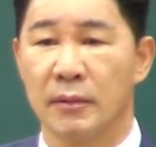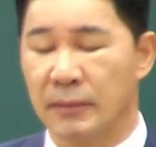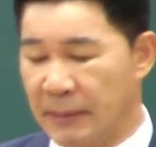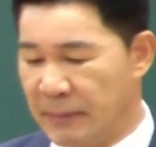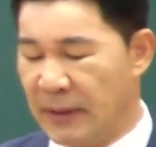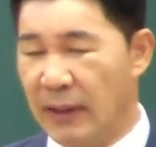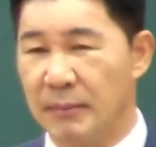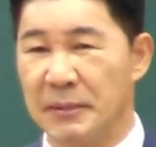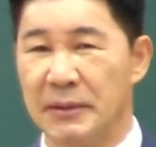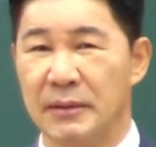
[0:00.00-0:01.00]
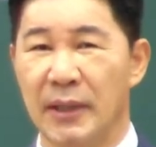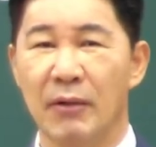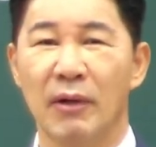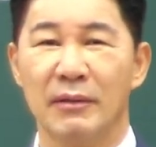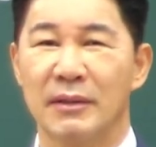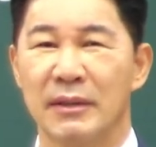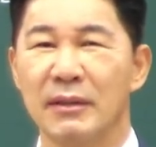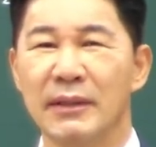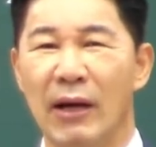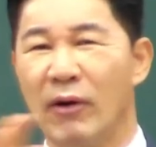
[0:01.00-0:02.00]
뭐, 뭐, 대고 도
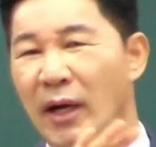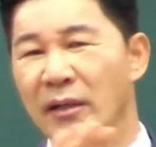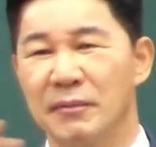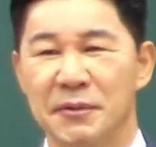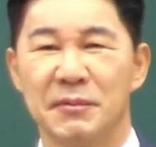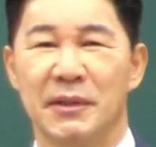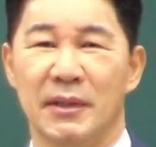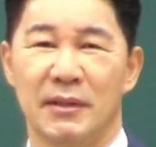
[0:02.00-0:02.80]
그건 나하고 관계 없습니다.